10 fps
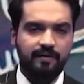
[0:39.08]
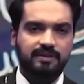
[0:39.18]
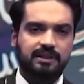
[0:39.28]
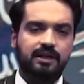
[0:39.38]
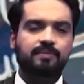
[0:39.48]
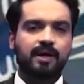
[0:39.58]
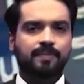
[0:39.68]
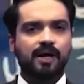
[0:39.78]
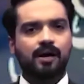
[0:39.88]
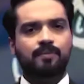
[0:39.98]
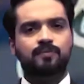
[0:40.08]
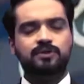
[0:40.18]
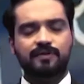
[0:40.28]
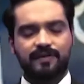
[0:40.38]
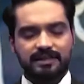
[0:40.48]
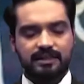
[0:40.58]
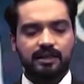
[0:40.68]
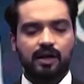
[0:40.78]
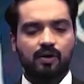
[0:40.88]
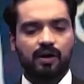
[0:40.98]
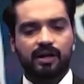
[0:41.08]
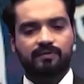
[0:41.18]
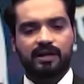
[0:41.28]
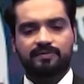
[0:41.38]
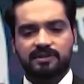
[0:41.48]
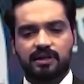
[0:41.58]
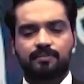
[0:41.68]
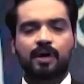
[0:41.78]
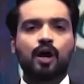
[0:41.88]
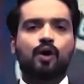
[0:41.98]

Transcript: वसम है पैगाम मुस्तफ़ा सल्ला वसम